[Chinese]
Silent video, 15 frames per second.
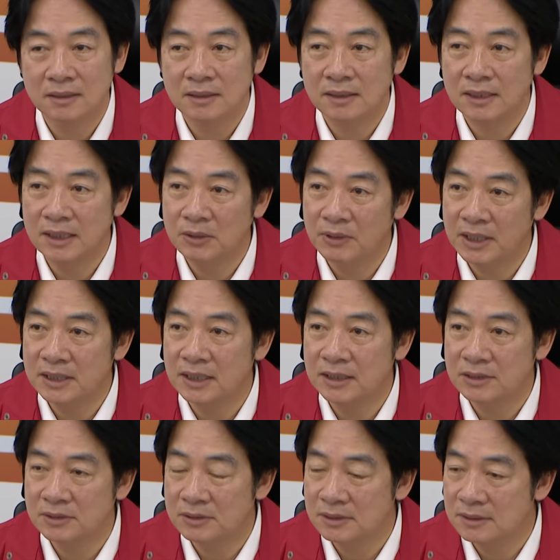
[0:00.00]
那另外一点
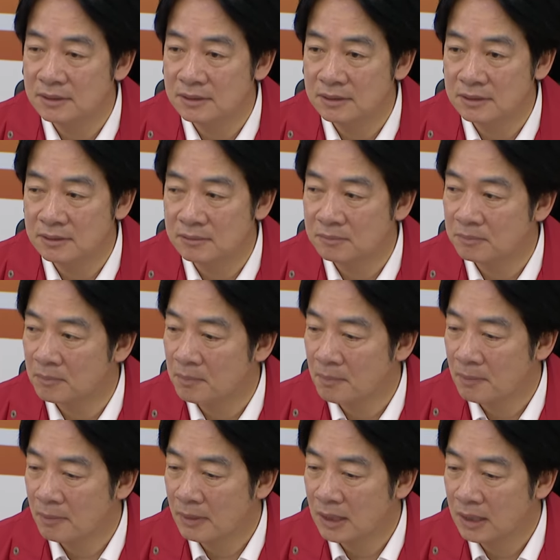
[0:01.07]
就是，
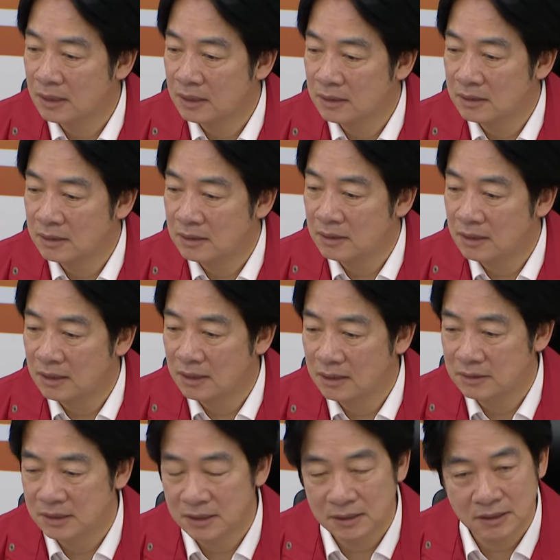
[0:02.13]
呃，
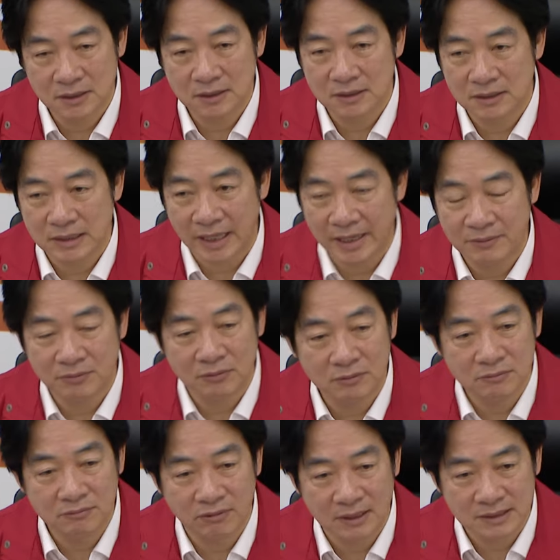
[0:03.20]
这个台
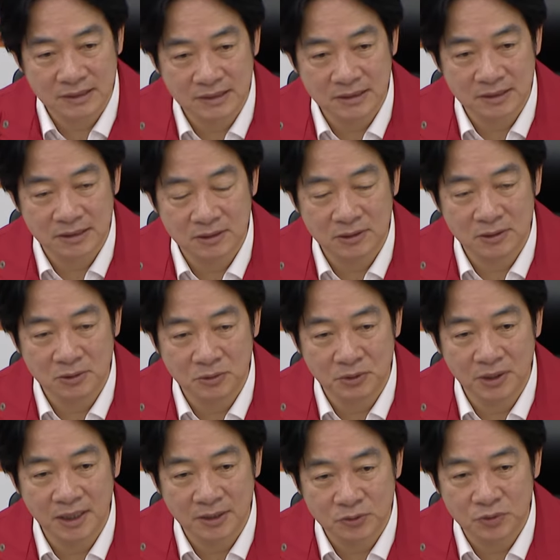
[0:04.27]
风发生的时候，雨
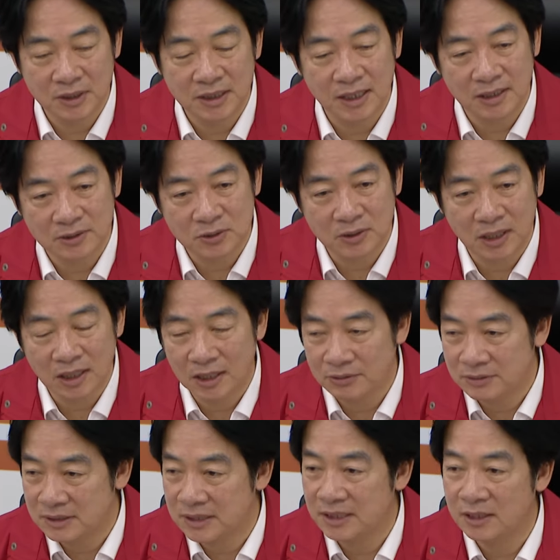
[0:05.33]
量最大的时候，刚好
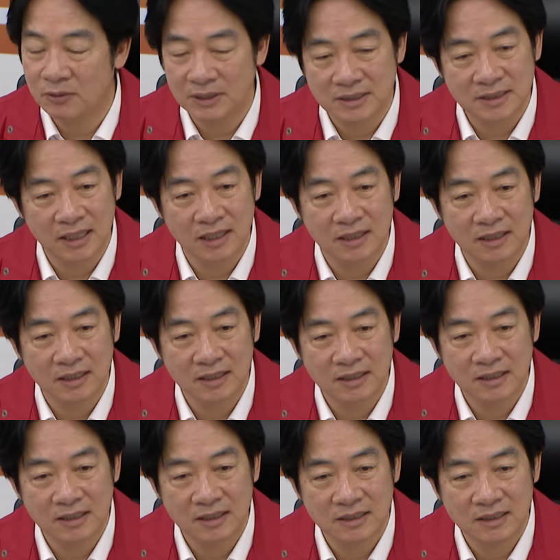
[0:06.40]
是今天晚上，
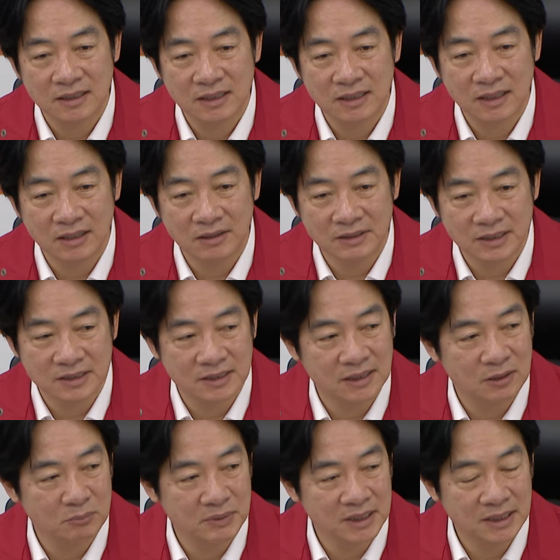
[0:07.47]
啊，一直
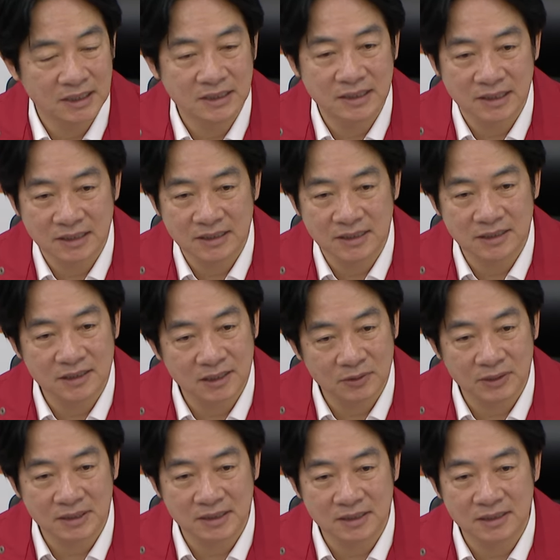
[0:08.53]
到明天清晨这
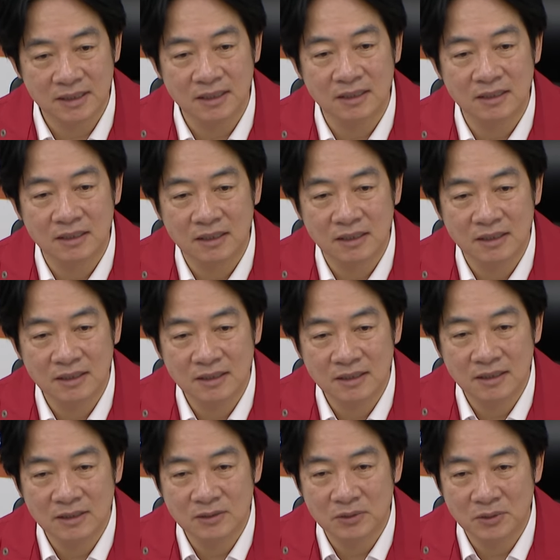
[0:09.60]
段时间。
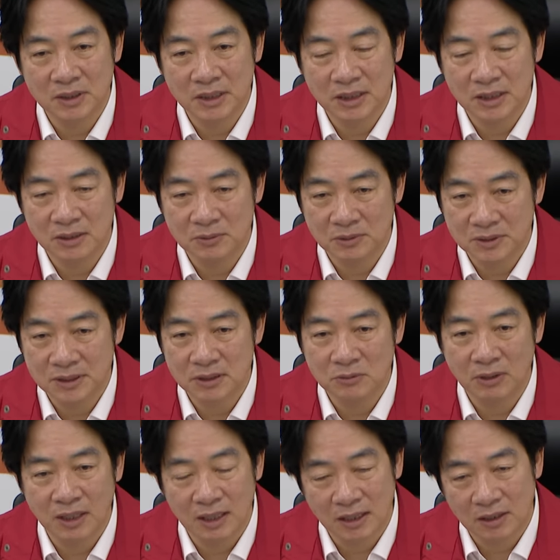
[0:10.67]
所以我希
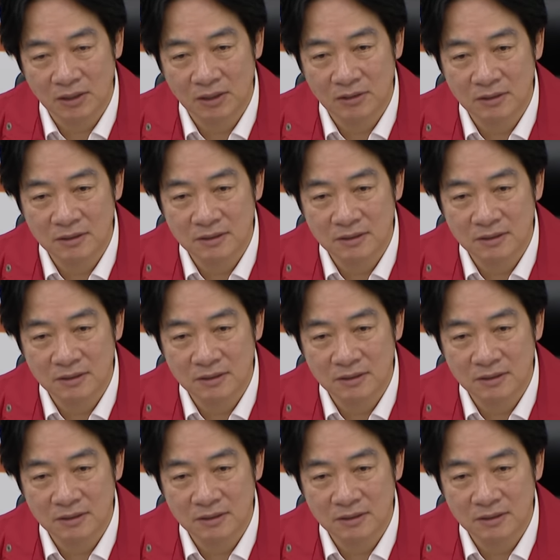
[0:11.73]
望啊，哈，